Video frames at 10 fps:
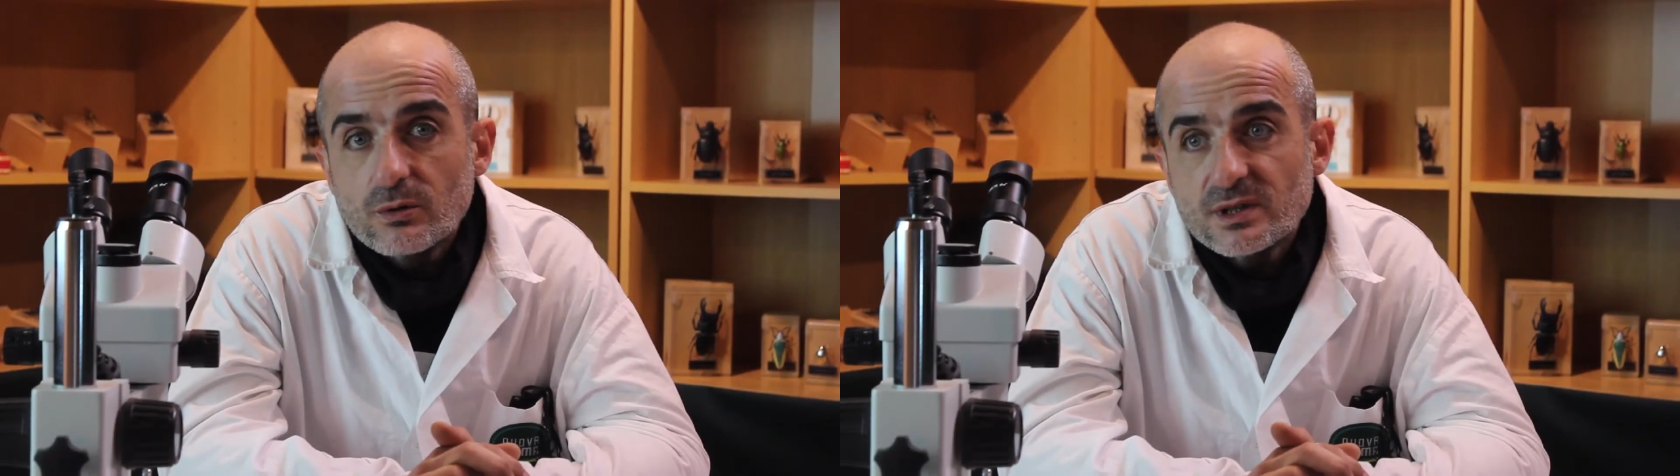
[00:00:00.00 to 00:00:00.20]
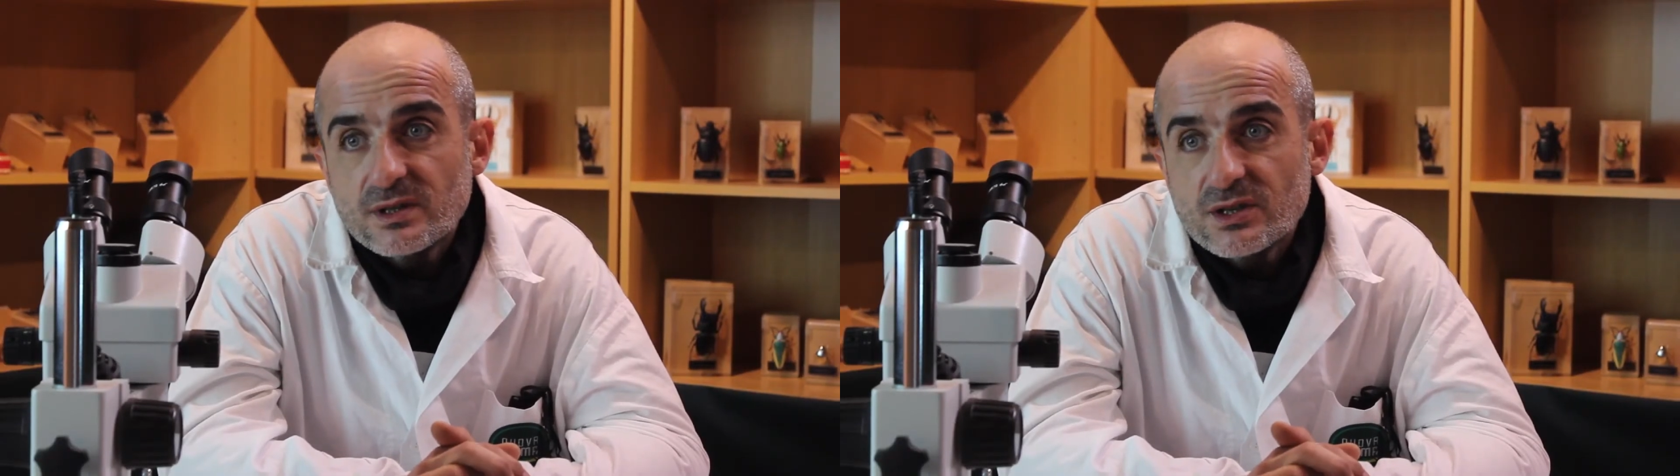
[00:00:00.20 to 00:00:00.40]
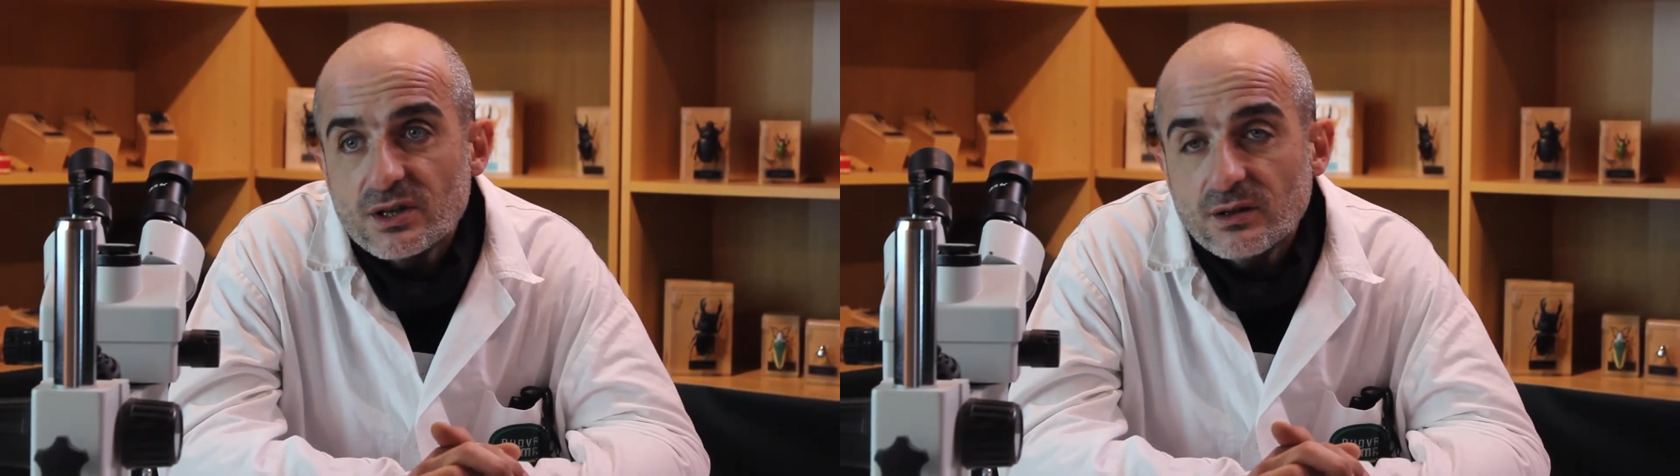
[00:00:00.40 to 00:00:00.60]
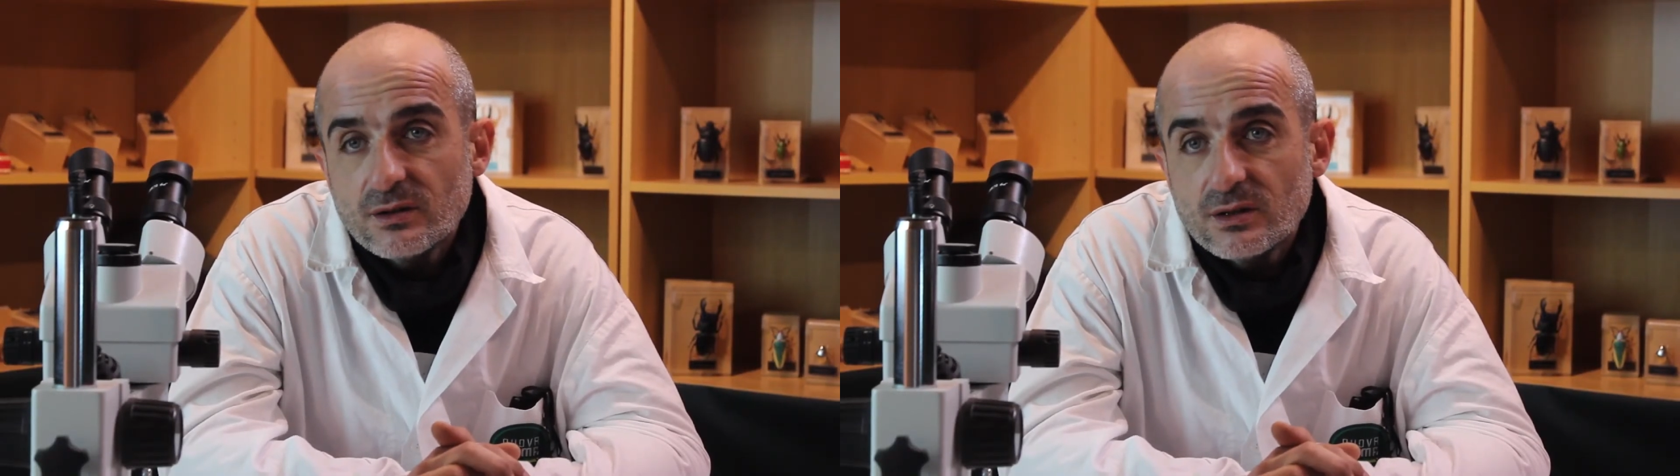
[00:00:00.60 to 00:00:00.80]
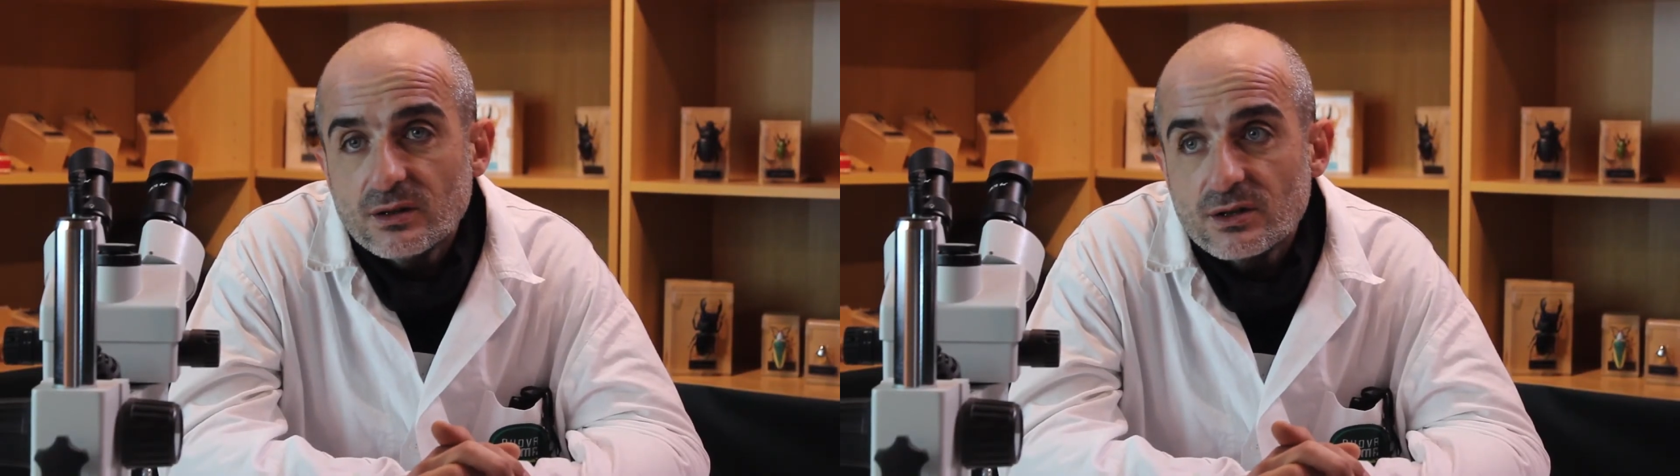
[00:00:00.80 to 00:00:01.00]
questi
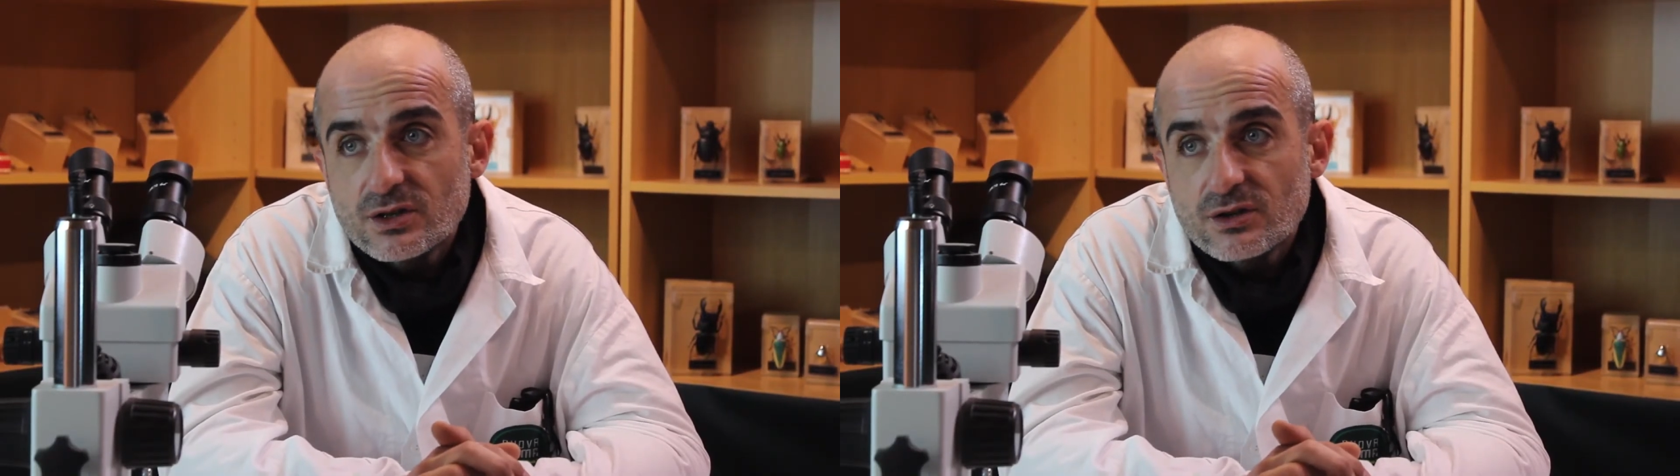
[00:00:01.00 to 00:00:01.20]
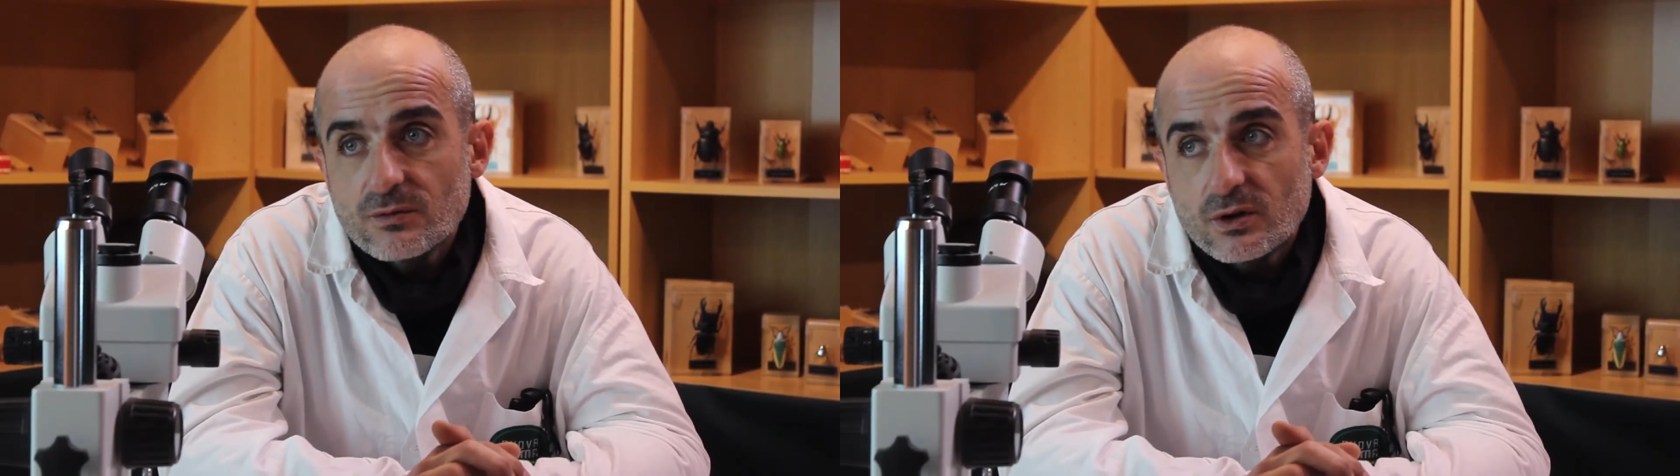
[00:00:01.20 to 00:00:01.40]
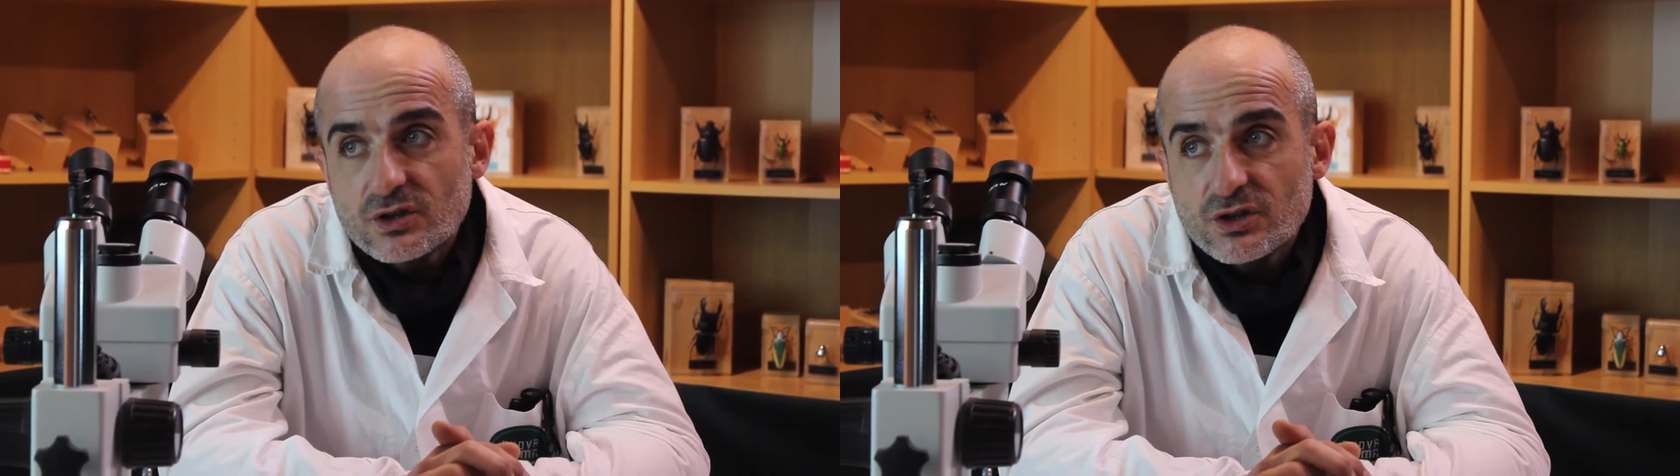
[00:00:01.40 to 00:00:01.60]
insetti si svolge